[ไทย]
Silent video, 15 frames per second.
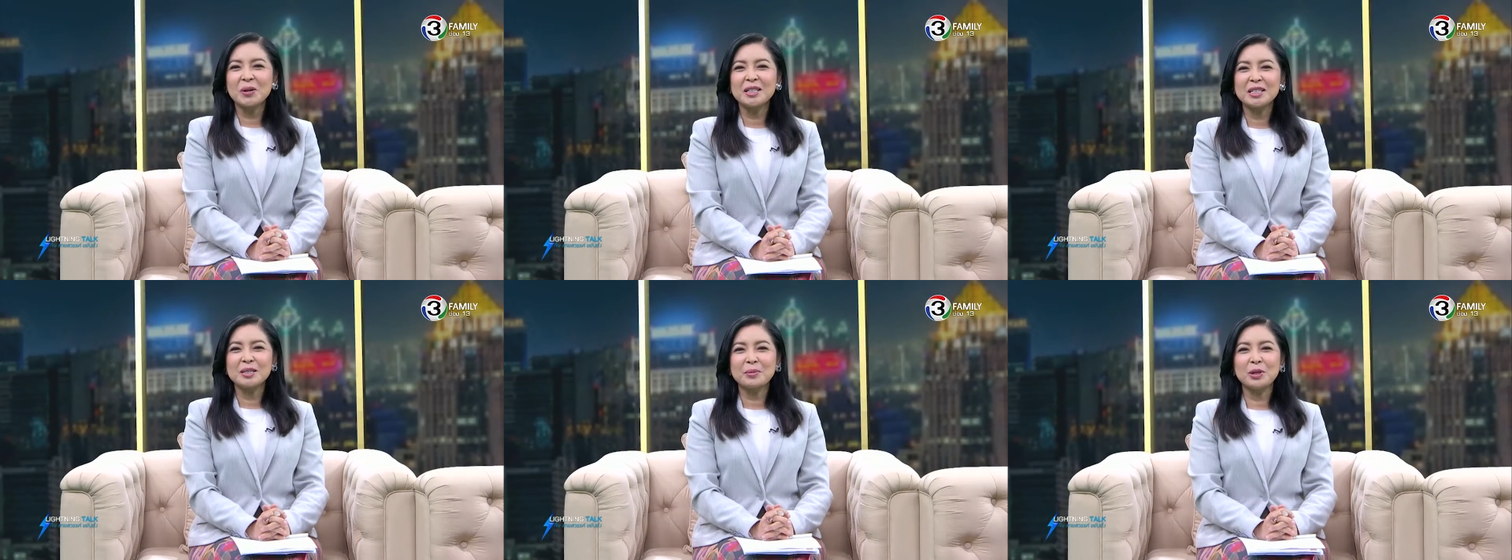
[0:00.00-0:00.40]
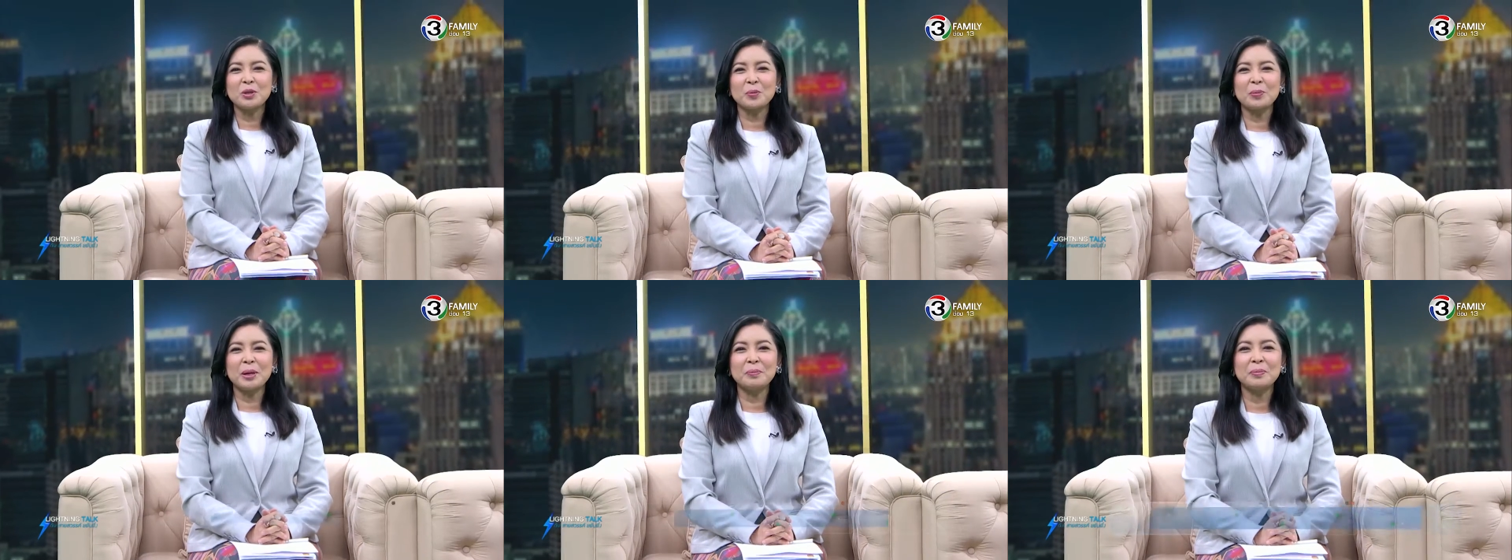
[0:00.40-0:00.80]
Show ที่จะมาอ
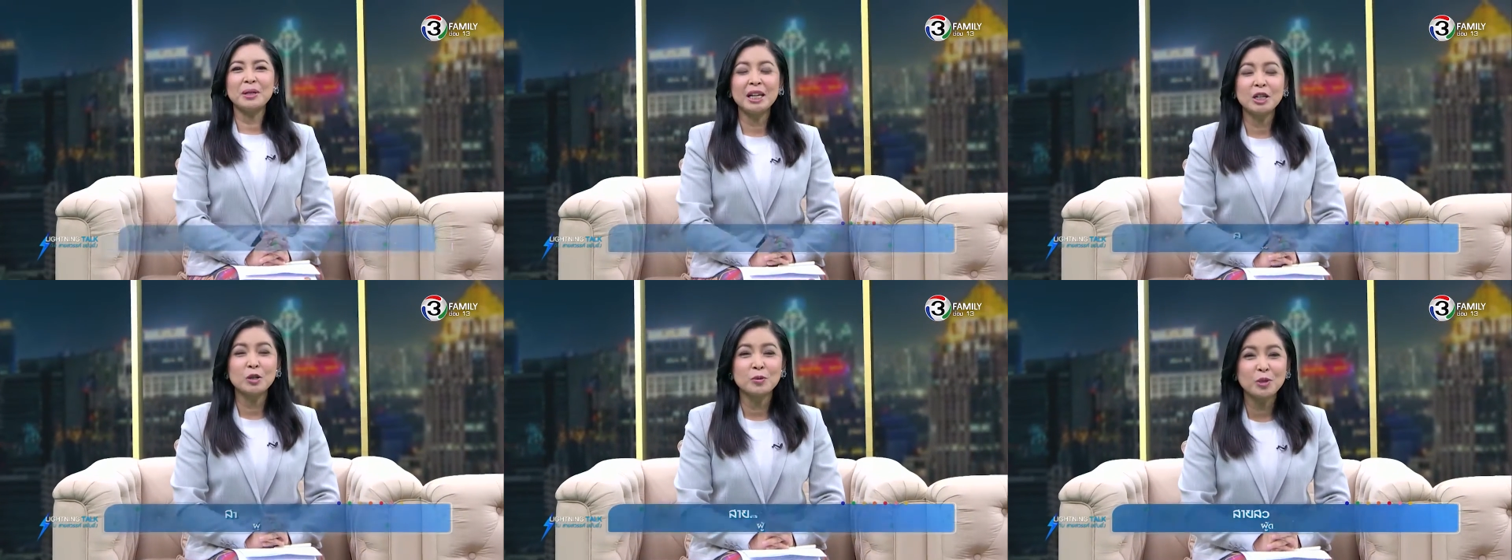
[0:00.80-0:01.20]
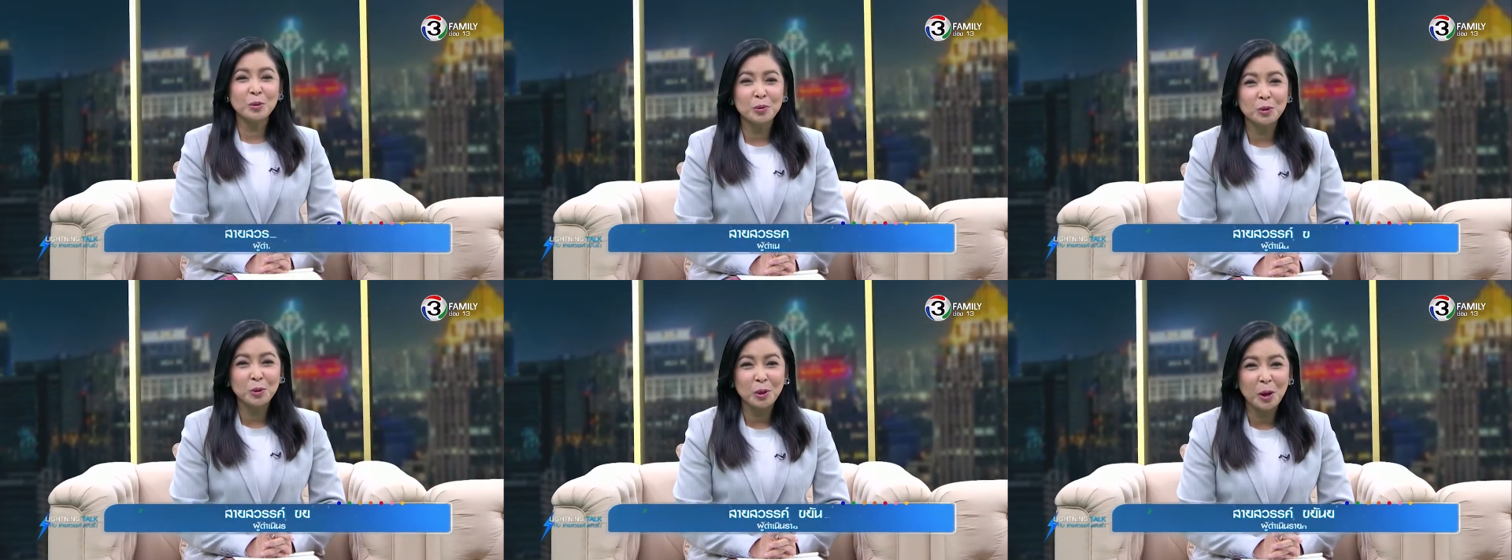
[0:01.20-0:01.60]
ยู่เป็นเพื่อนคุณผู้ช
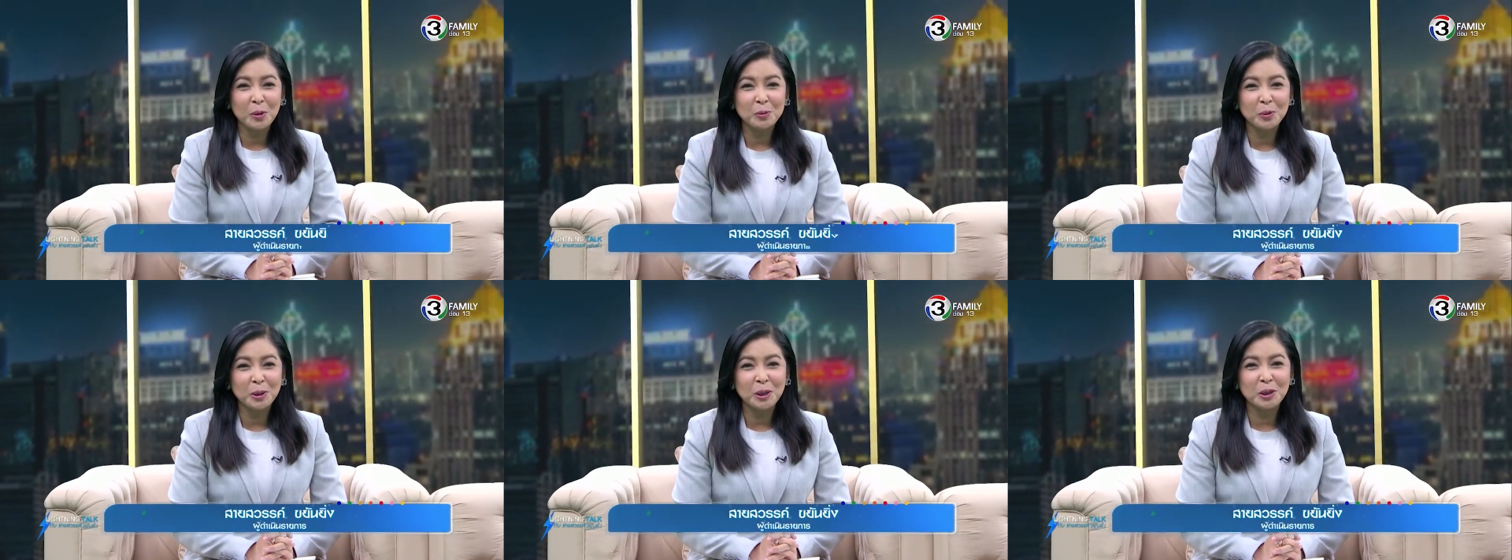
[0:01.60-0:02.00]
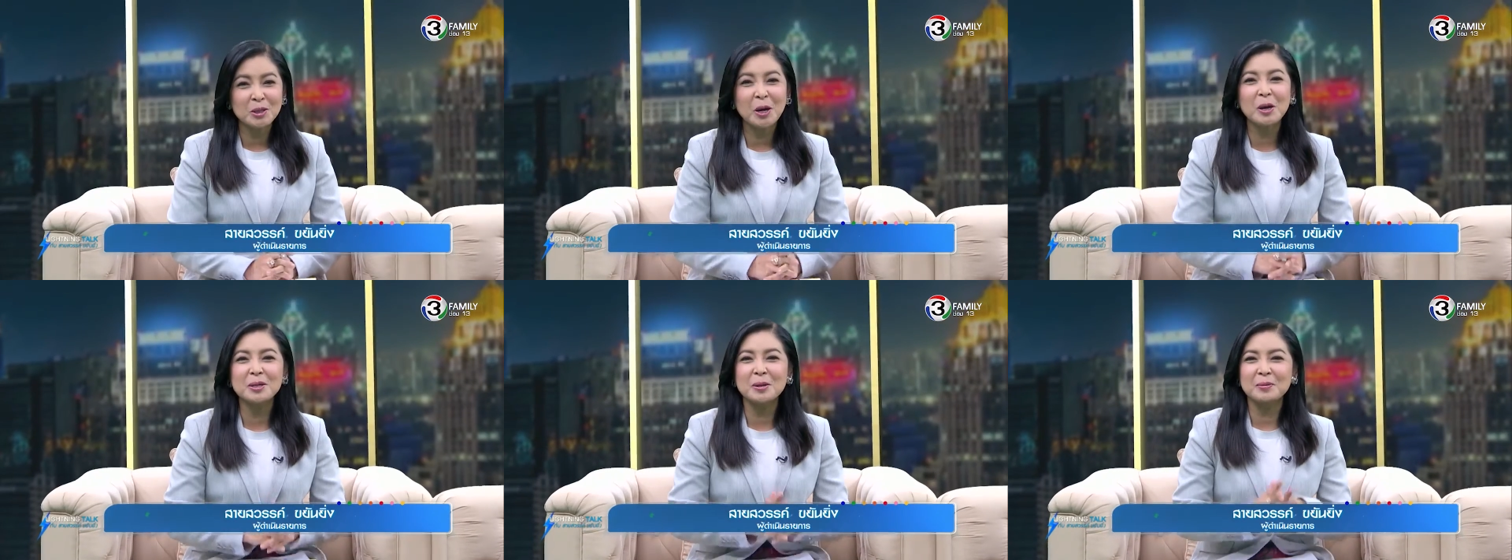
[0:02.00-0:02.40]
มทุกครอบครัวทั้ง
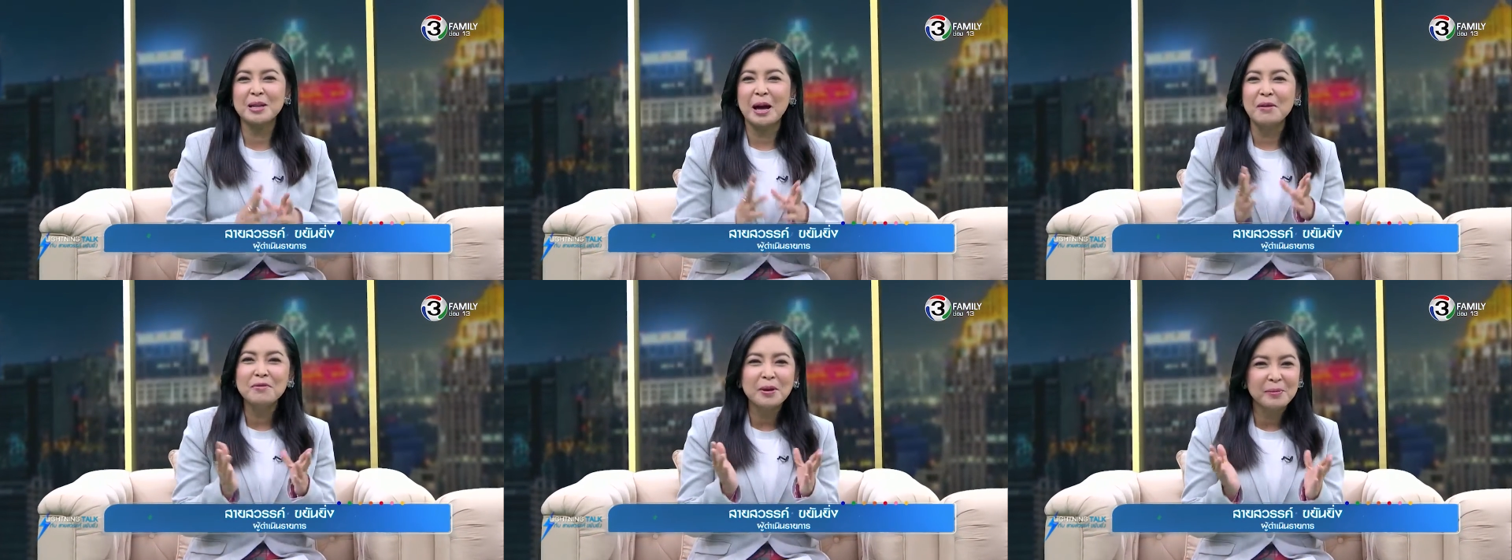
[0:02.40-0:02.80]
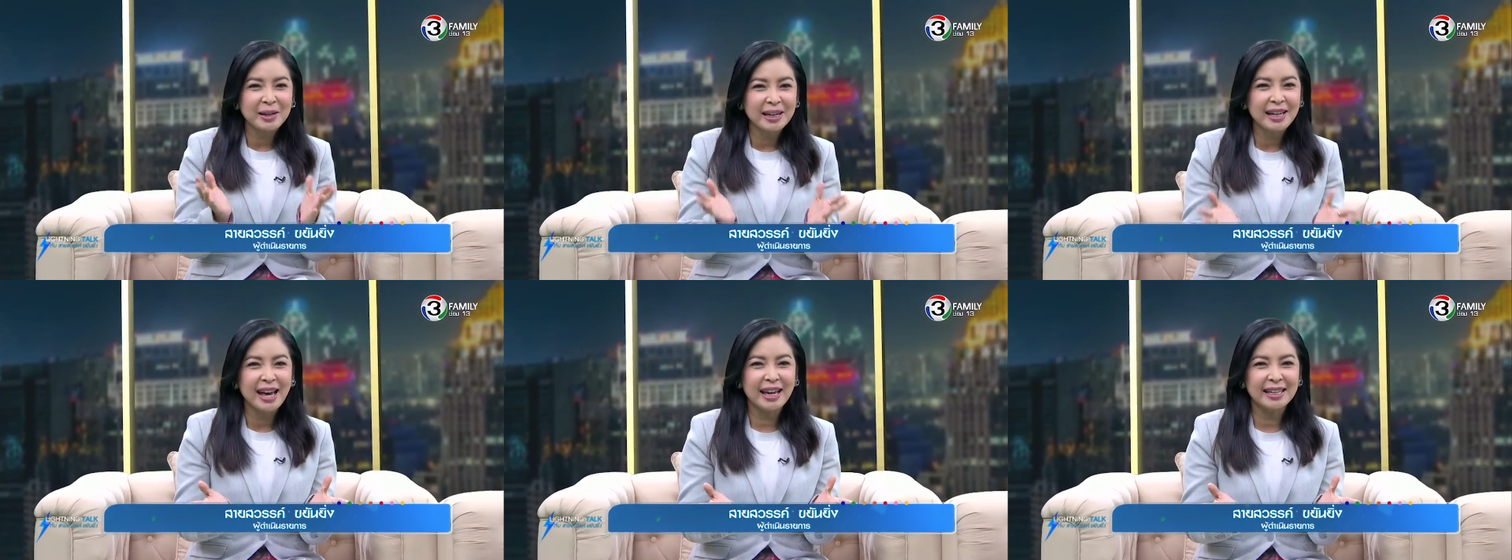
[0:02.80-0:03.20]
ช่อง13
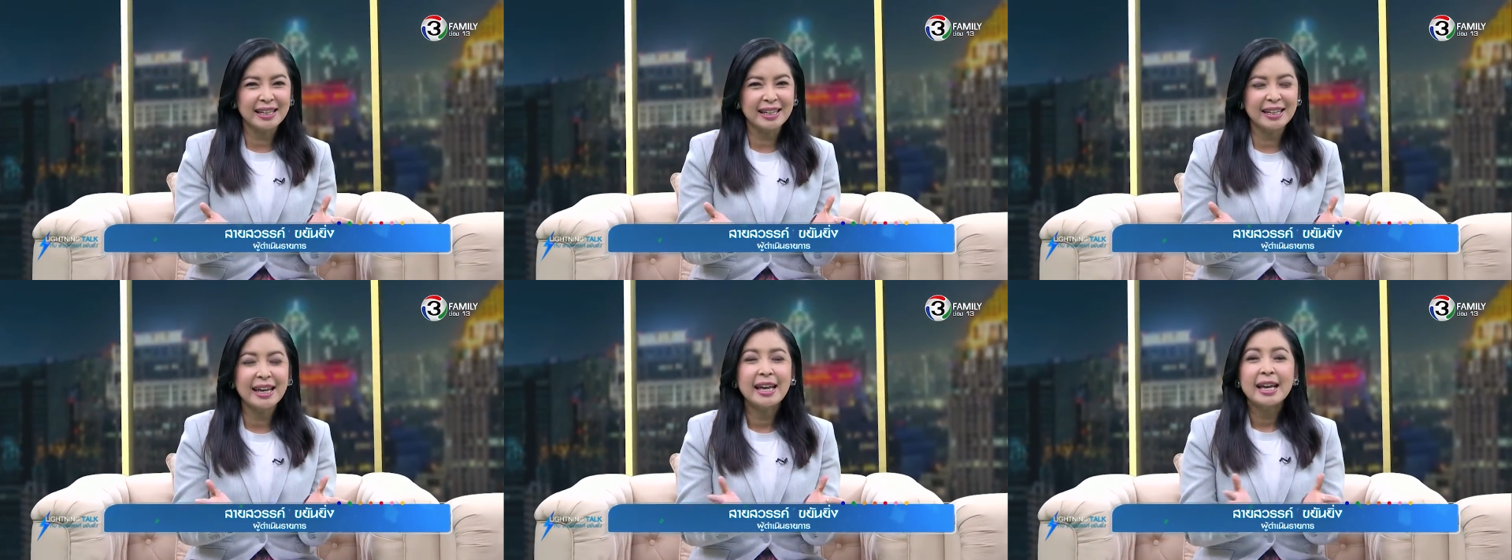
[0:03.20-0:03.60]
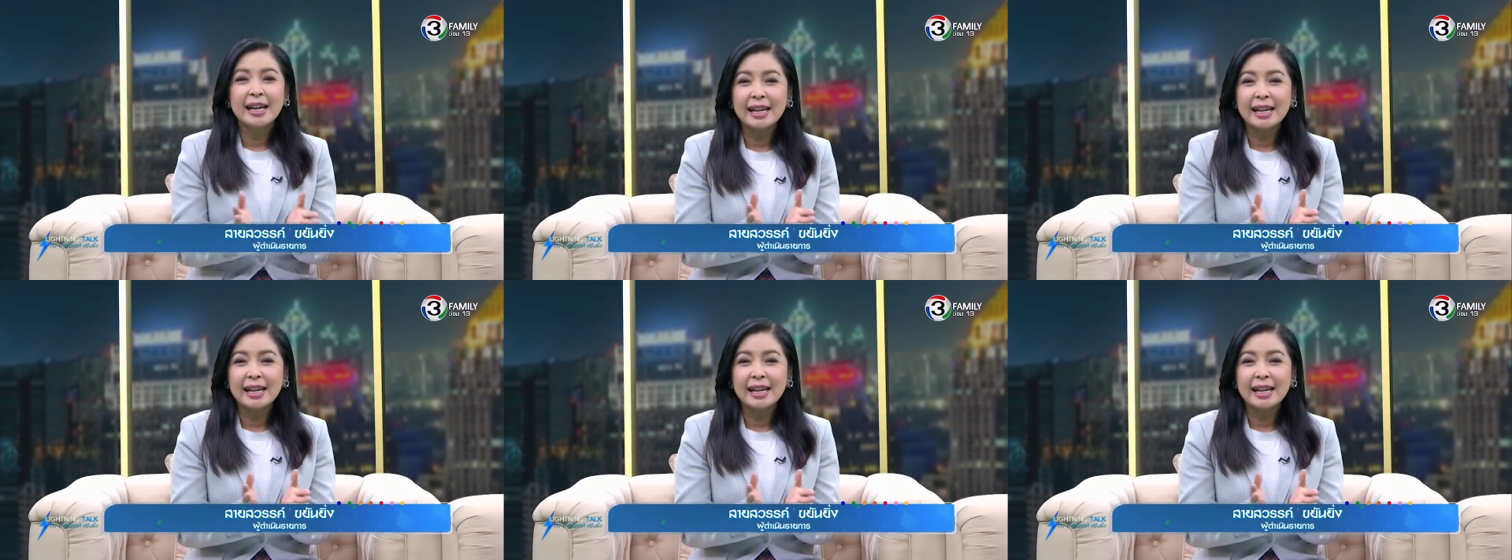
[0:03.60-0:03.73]
Family แห่งนี้